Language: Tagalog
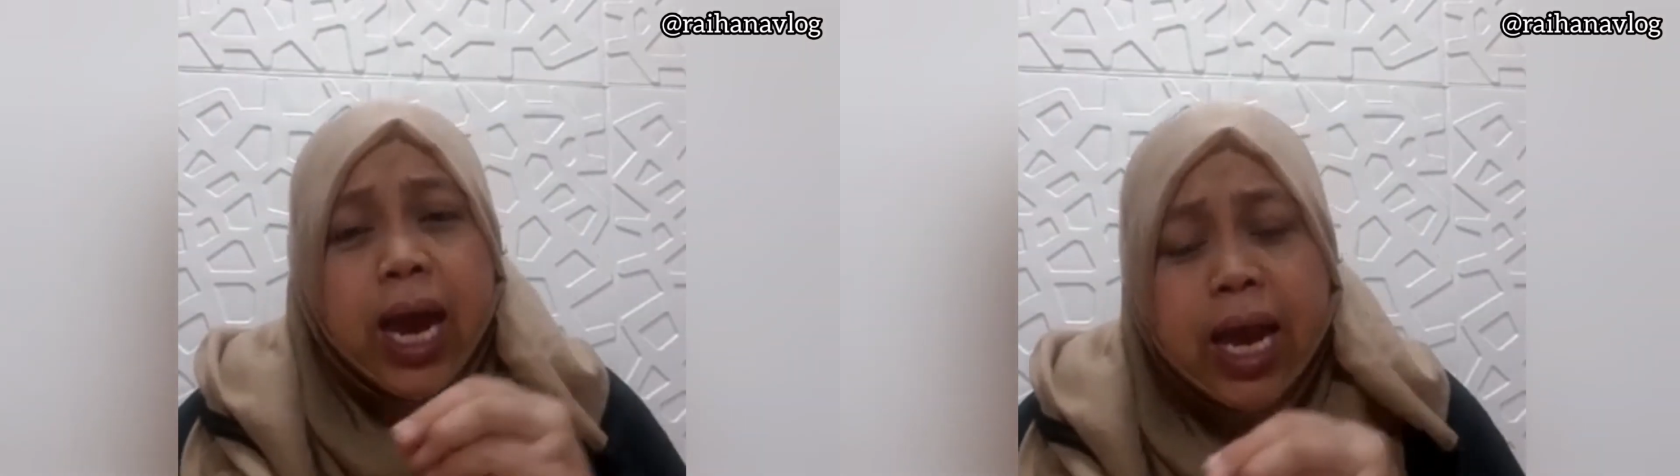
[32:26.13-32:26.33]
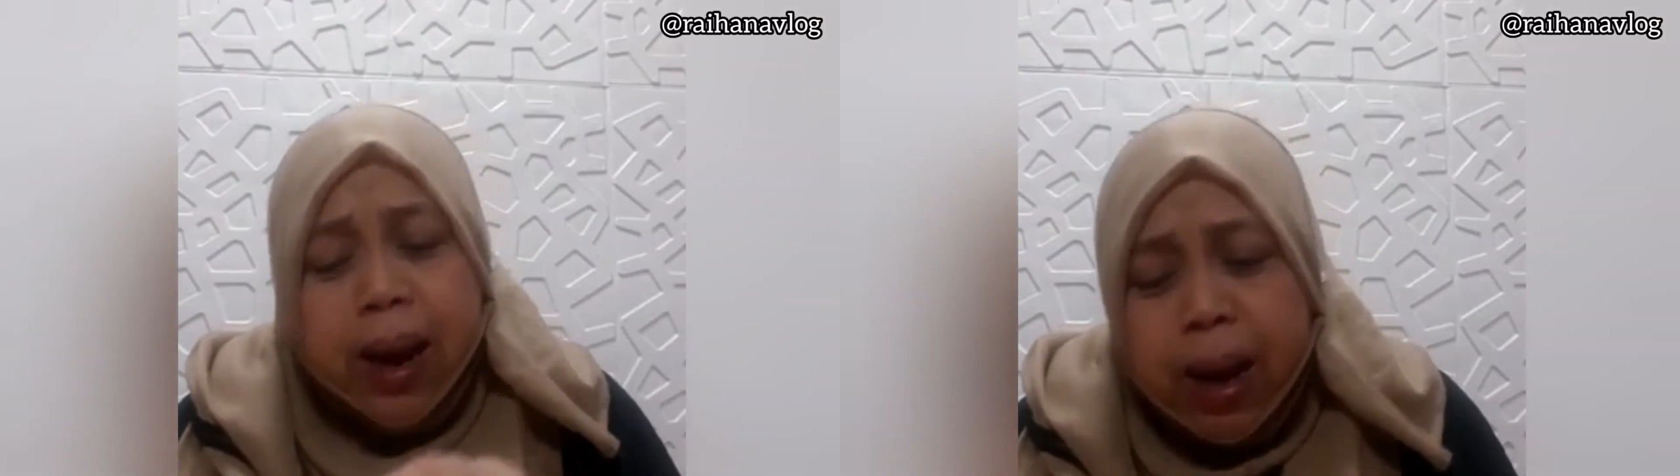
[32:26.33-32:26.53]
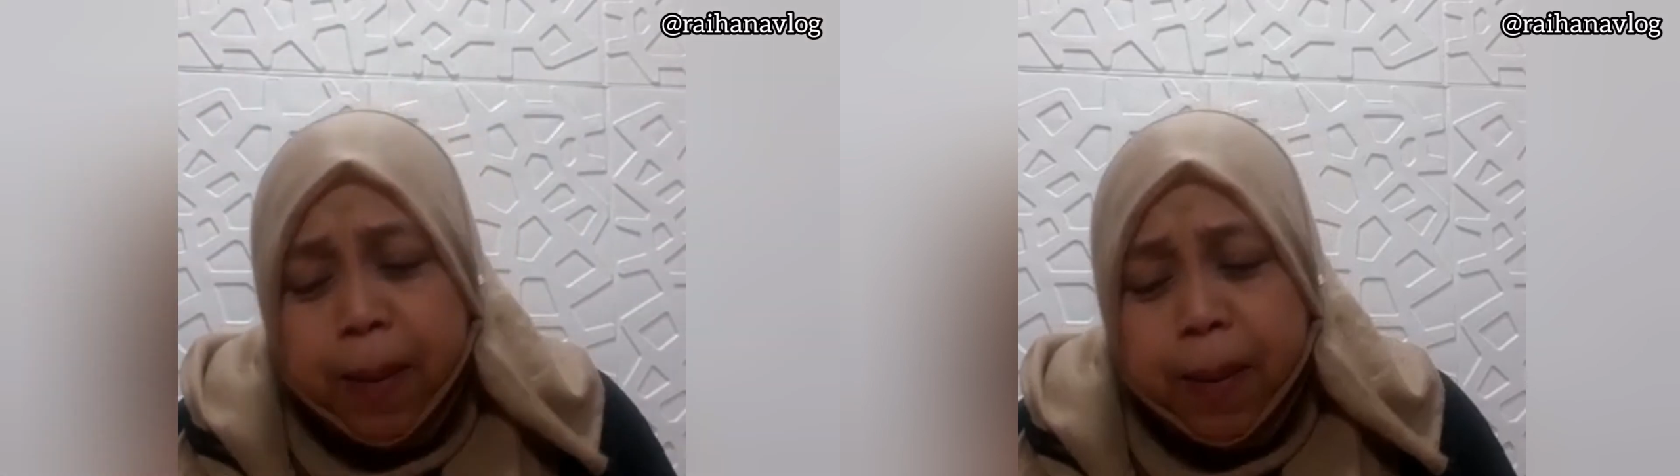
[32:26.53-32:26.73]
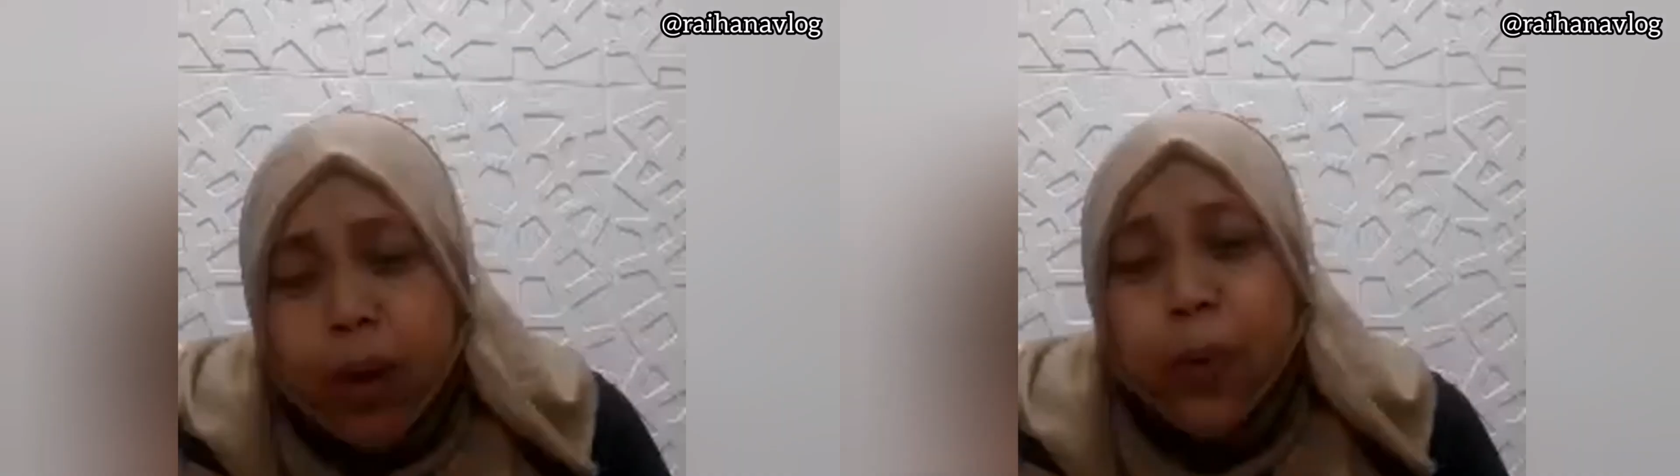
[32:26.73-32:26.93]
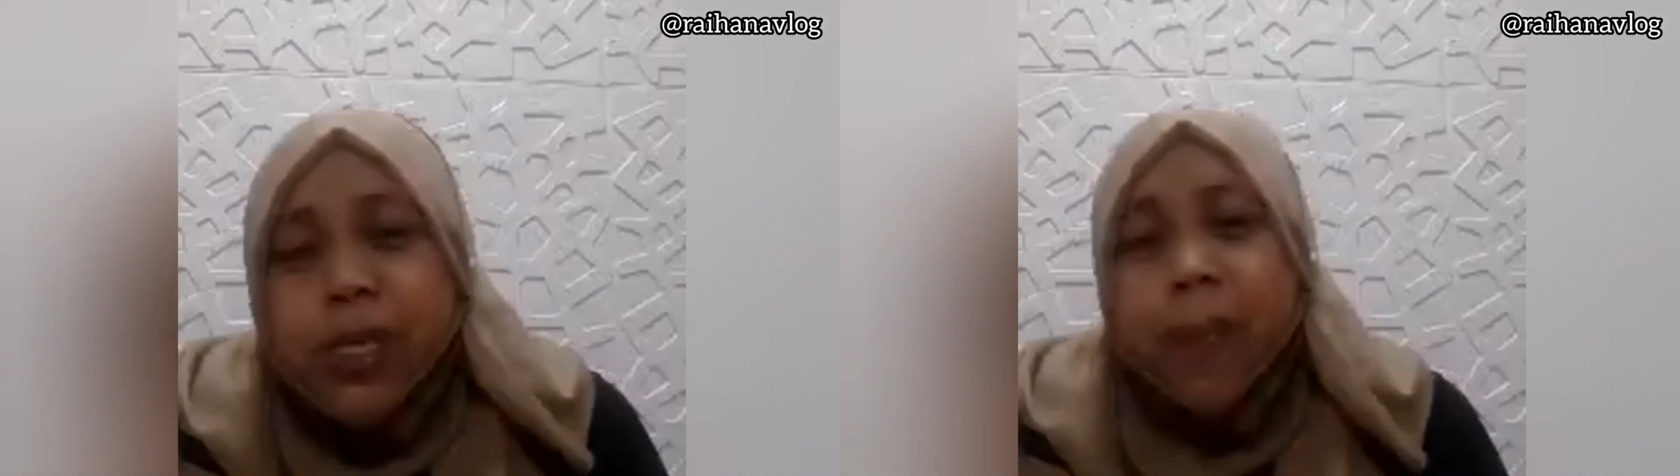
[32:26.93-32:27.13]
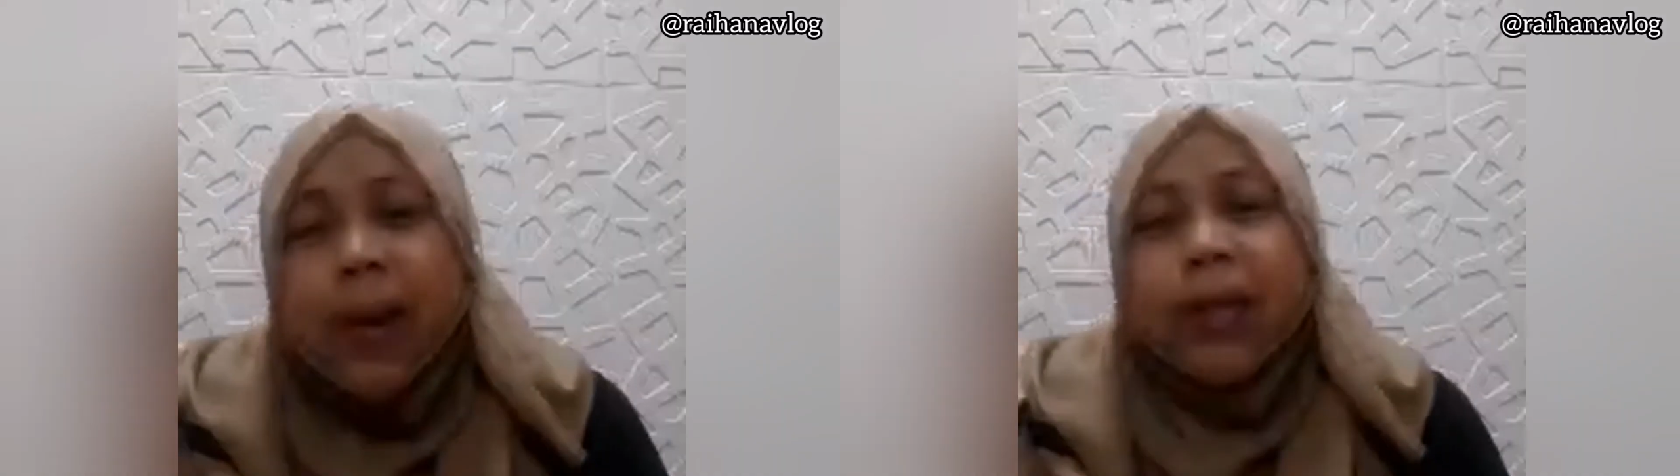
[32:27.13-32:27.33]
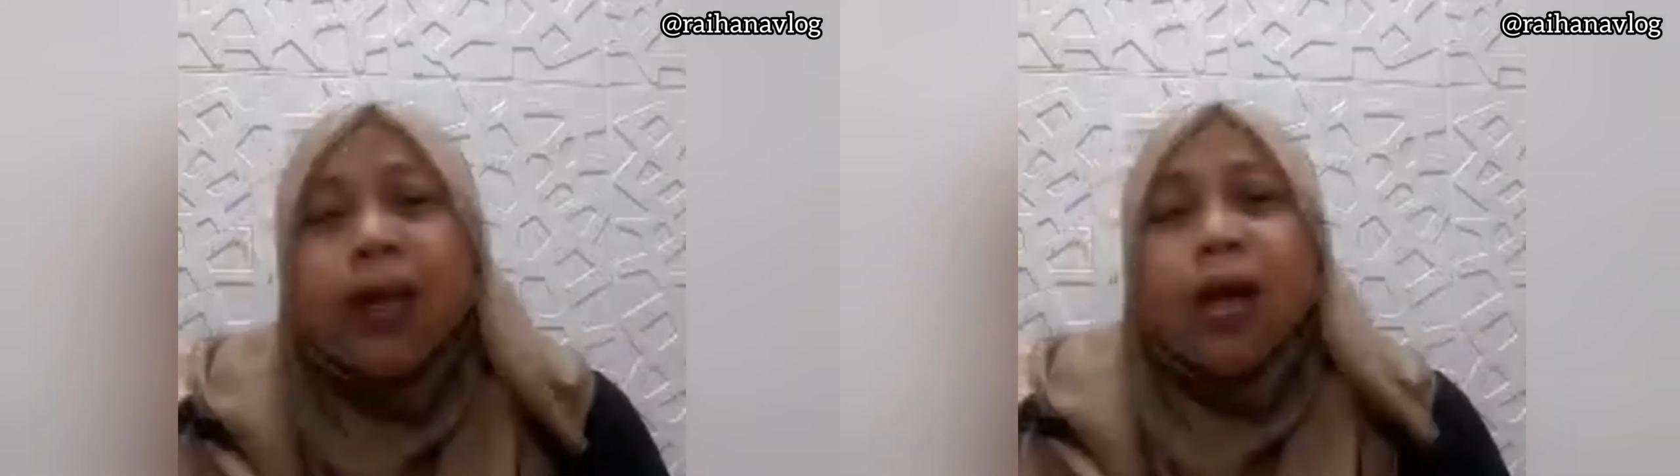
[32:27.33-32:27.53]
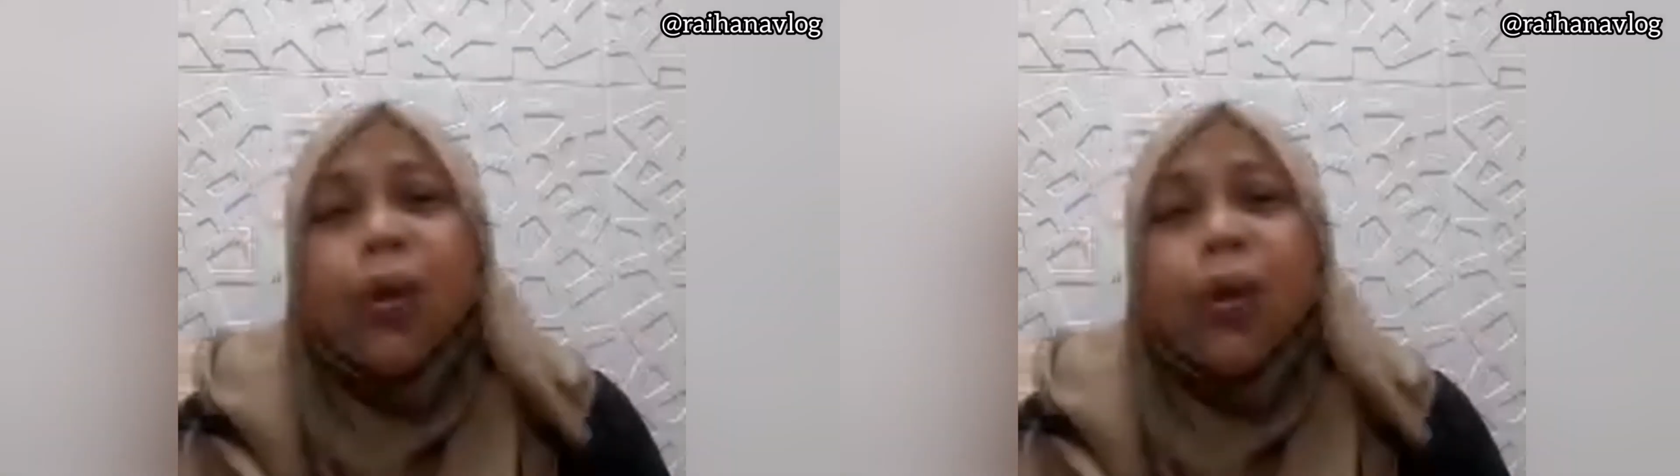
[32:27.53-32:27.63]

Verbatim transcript: ipinag-usapan natin ang